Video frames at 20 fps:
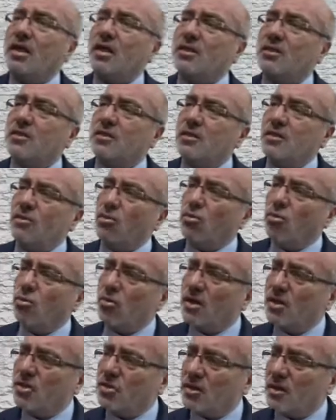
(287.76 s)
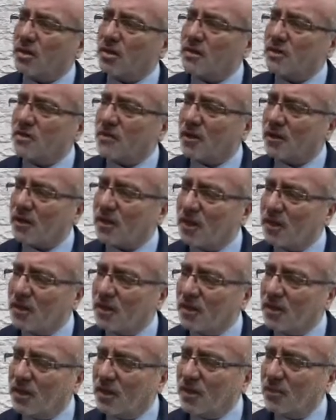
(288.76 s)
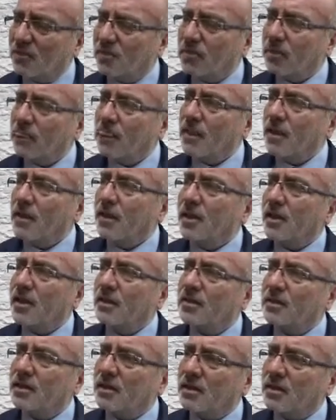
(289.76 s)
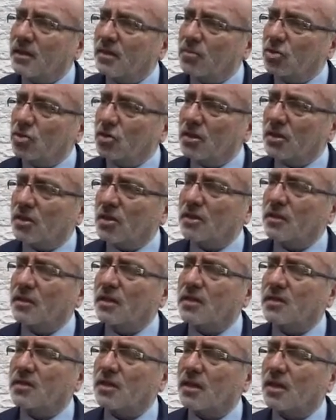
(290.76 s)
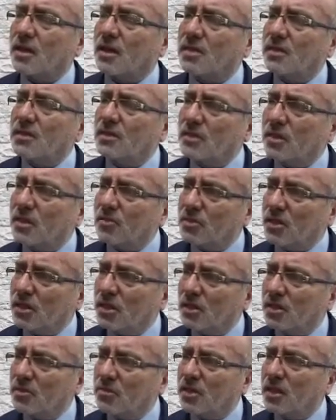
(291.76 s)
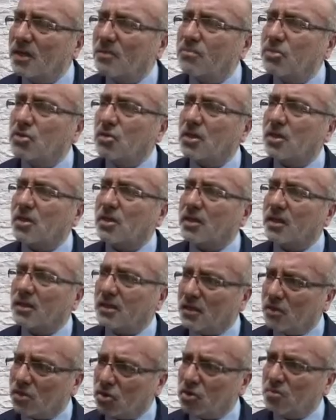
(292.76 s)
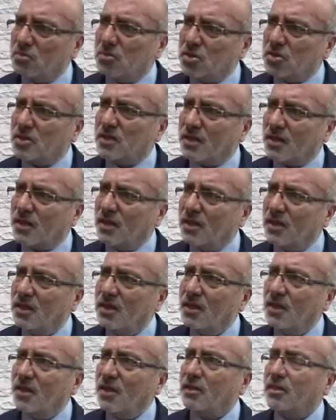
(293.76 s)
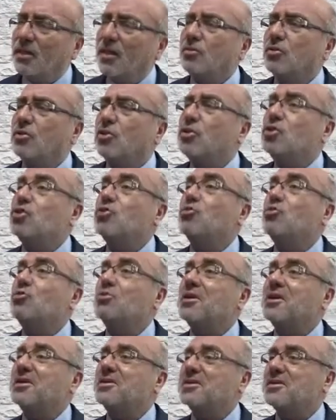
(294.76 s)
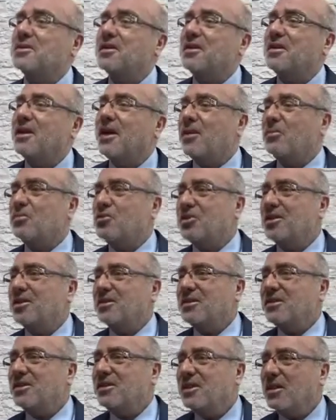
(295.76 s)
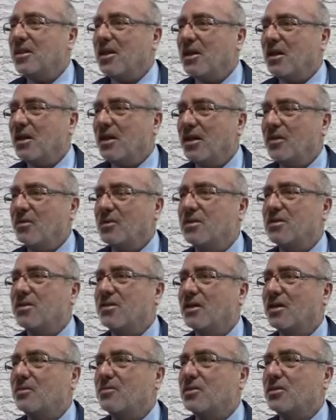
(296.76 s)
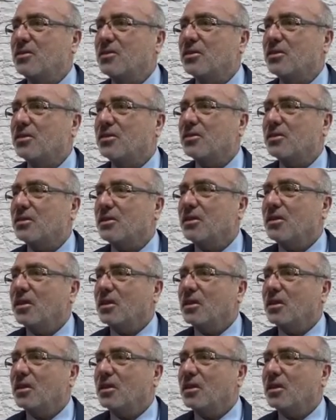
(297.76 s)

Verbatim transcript: E sizin öğrencileriniz sanayiyle entegre bir şekilde, sanayinin dinamiklerini bilen bir şekilde yetişmişse evet. tabii ki iş dünyası da ne yapacaktır? Evet. Hemen istihdam edecektir.